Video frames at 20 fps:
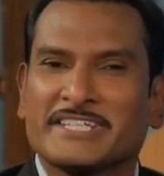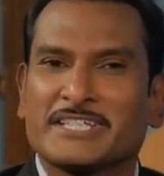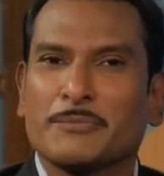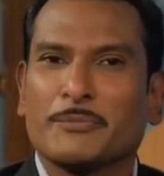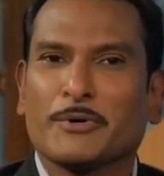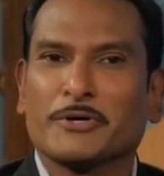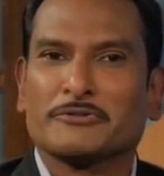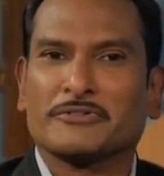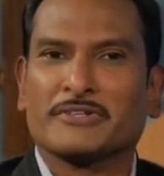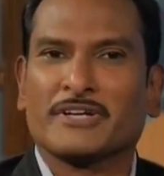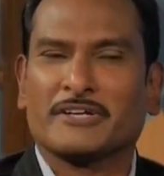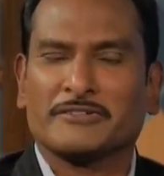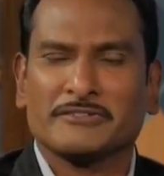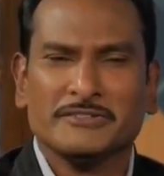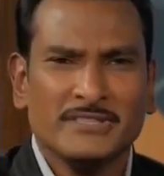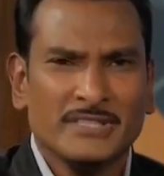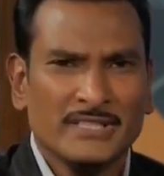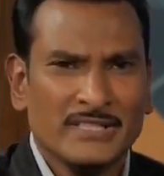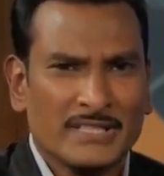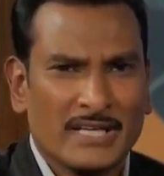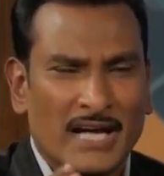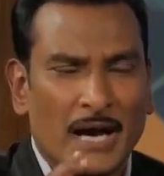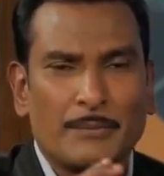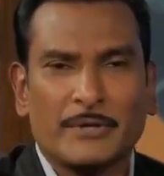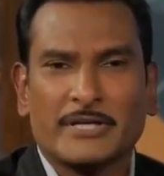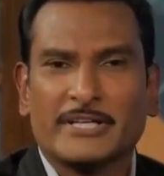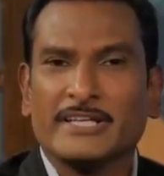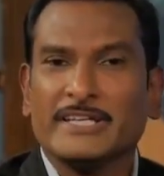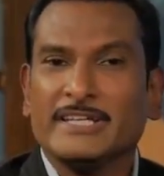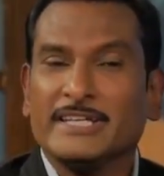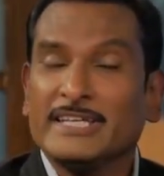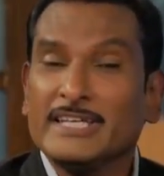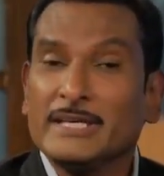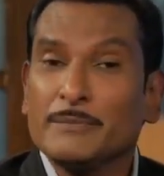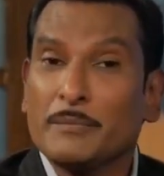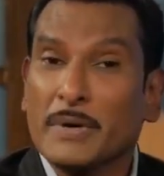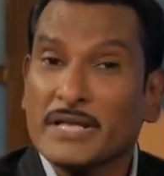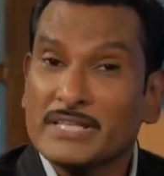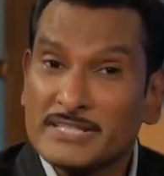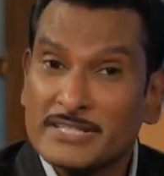ఇష్టపడుతున్నాడు కాబట్టి ఈ
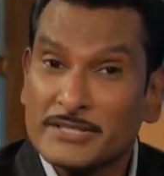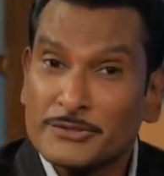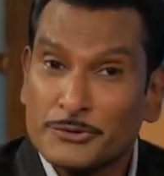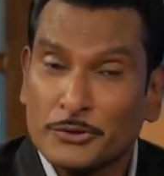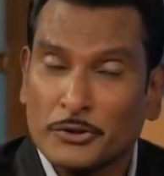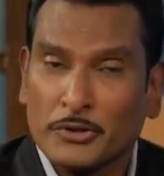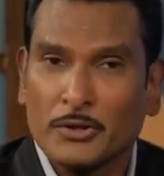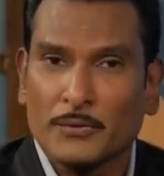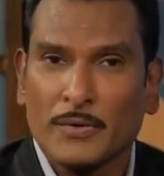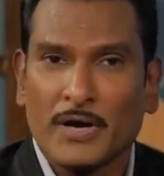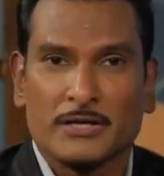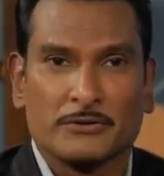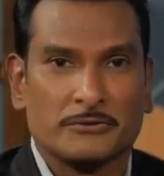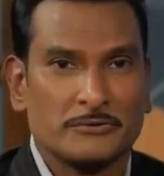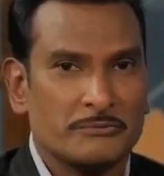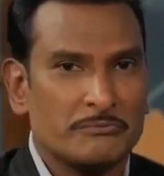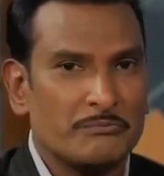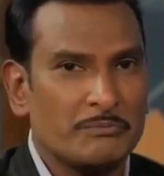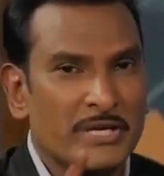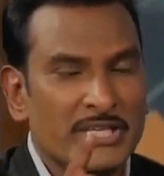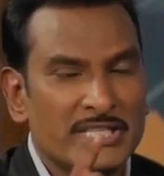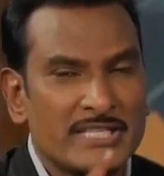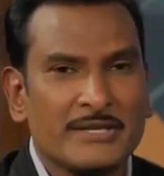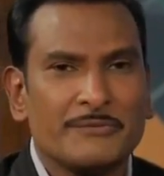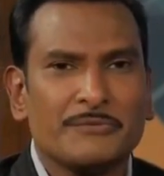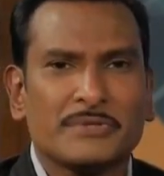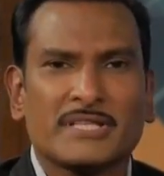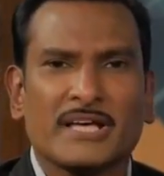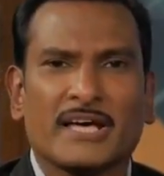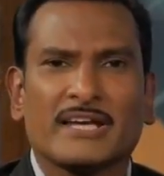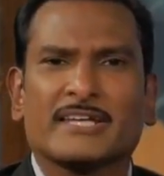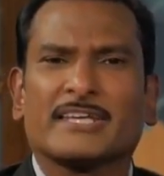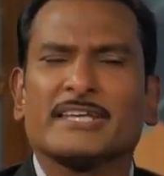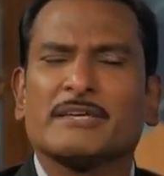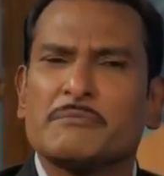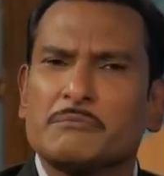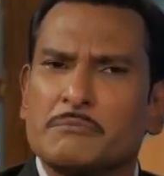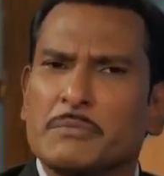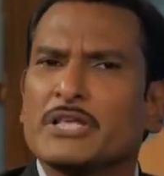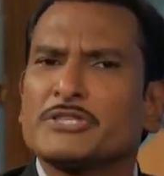మంచి శుక్రవారం మీ జీవితానికి
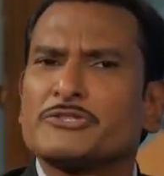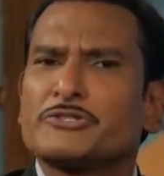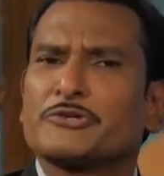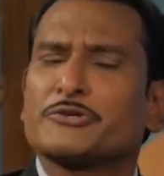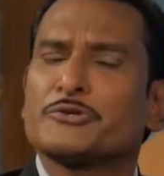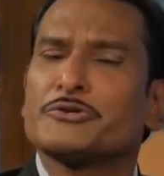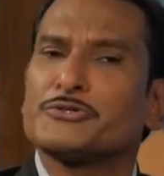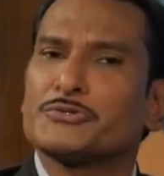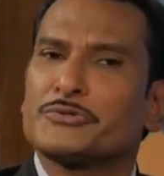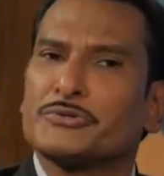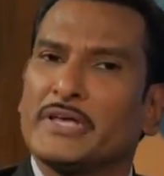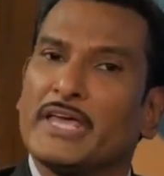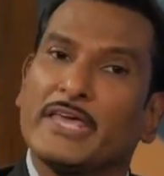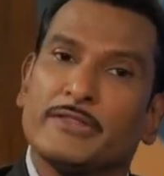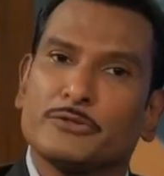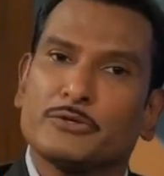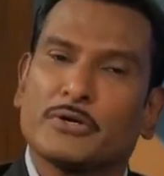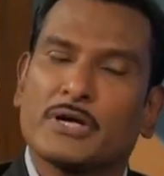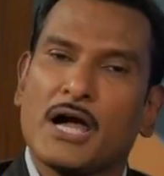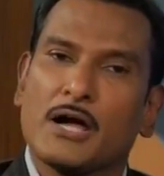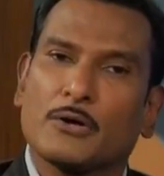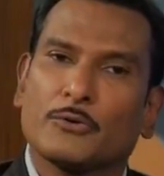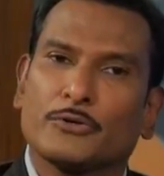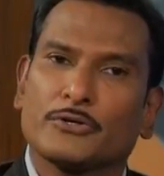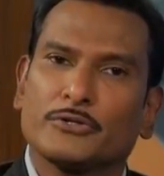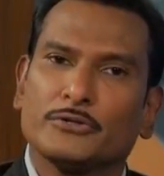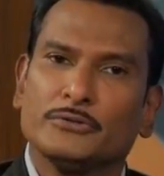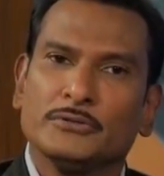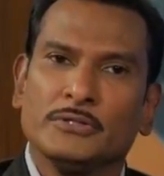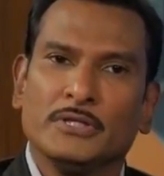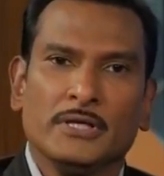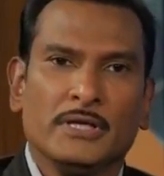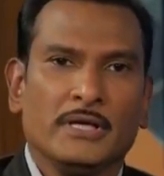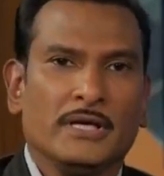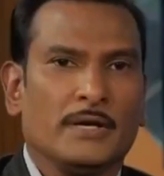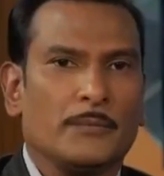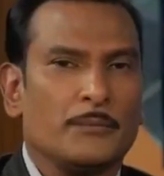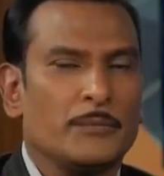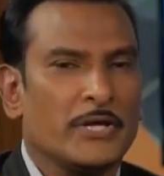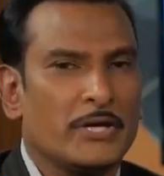మంచి రోజు ఎందుకు కాకూడదు
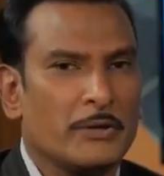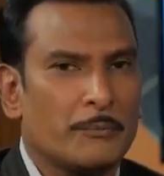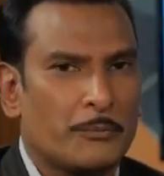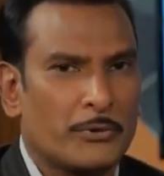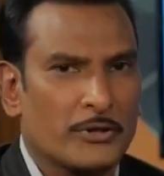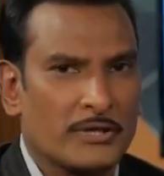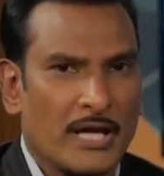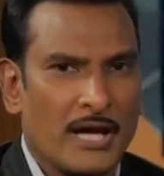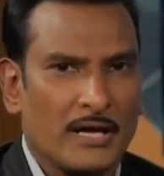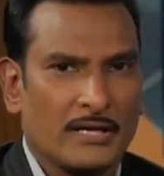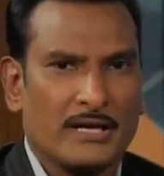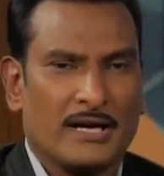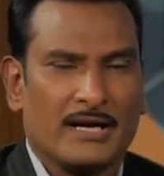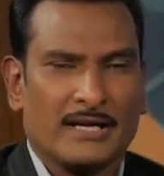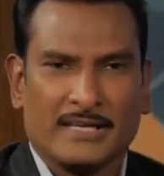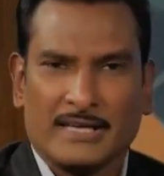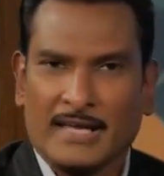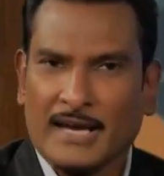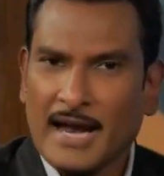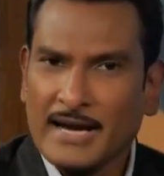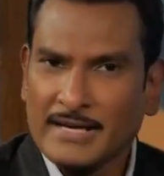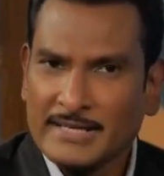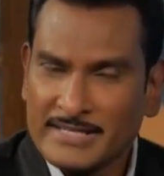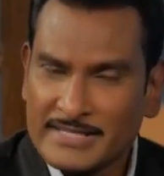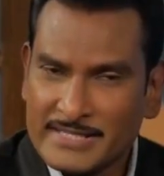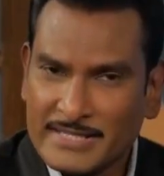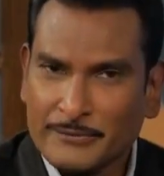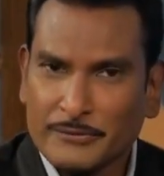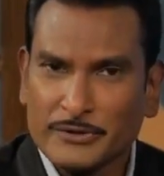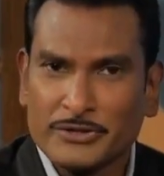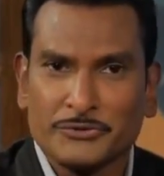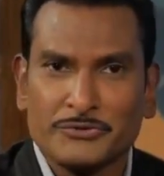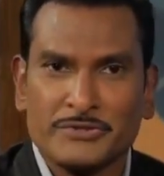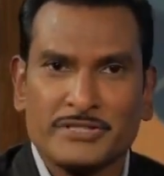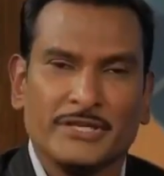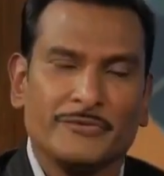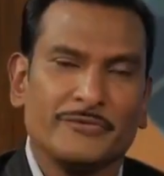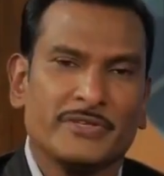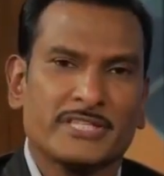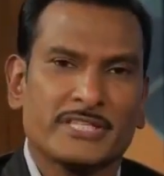మీరు ఇప్పుడు దాకా ఎలాంటి జీవితం
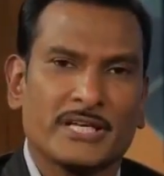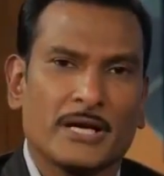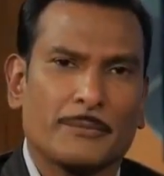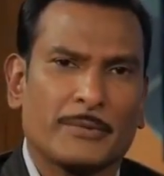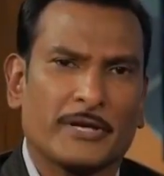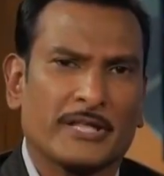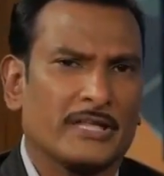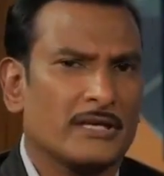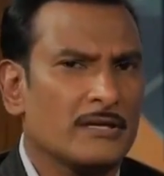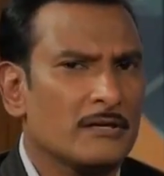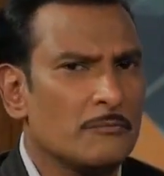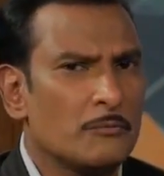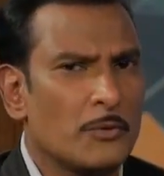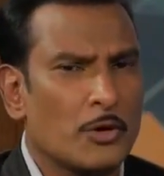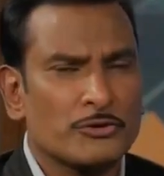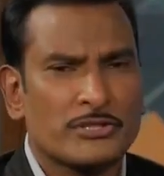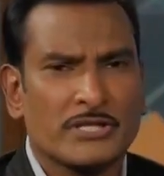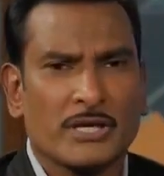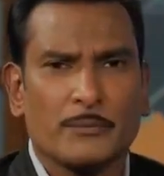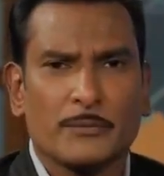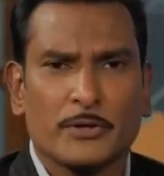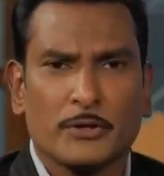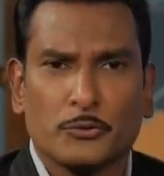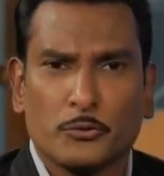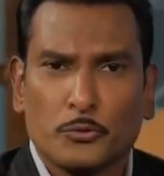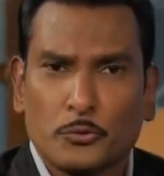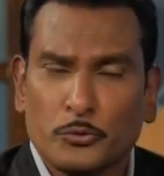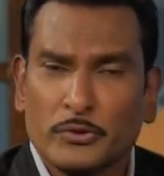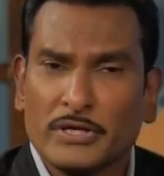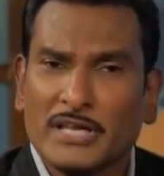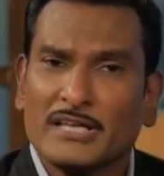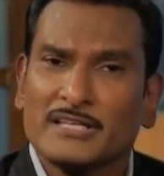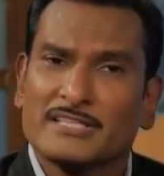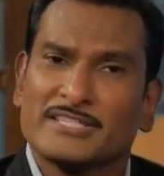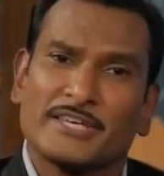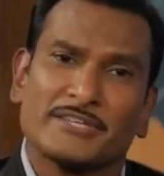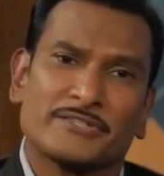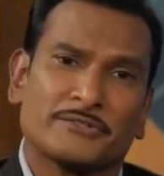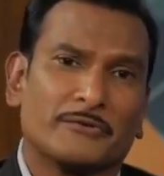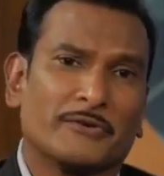జీవించినప్పటికీ బహుశా మీరు కూనీలు
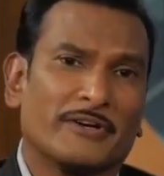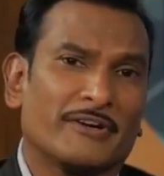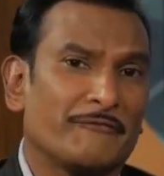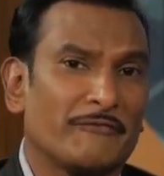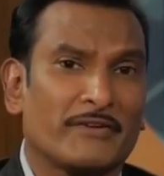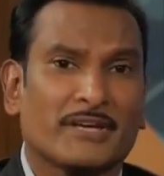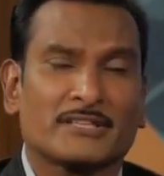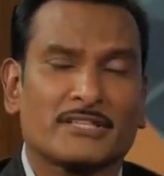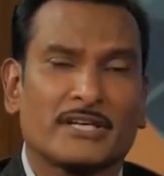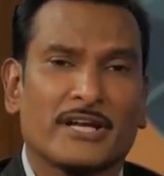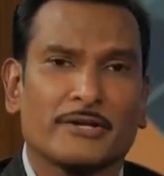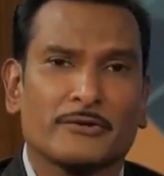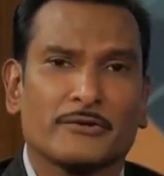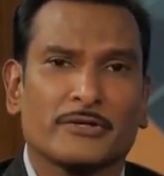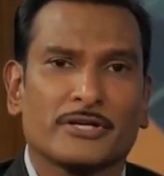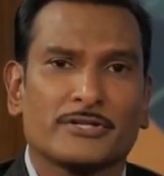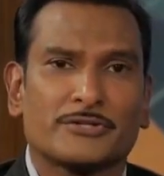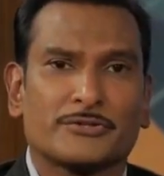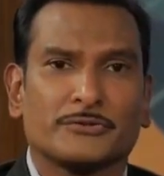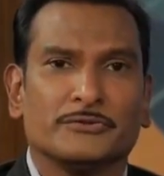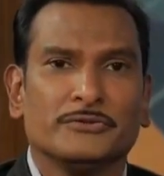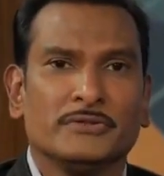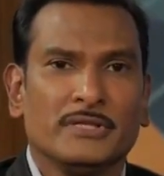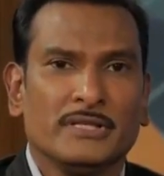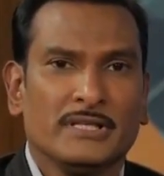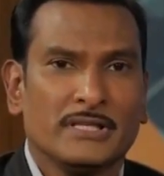చేసిన వ్యక్తులై ఉండొచ్చు